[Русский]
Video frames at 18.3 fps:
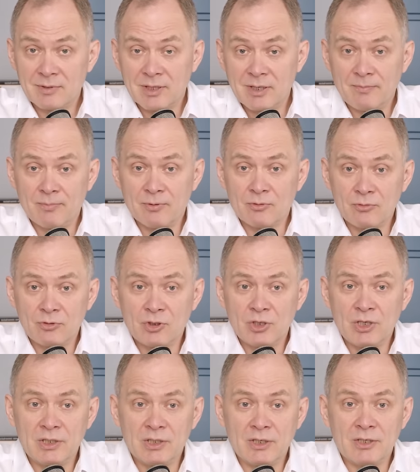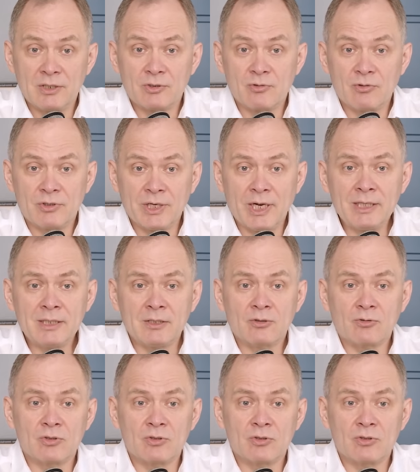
для получения результата.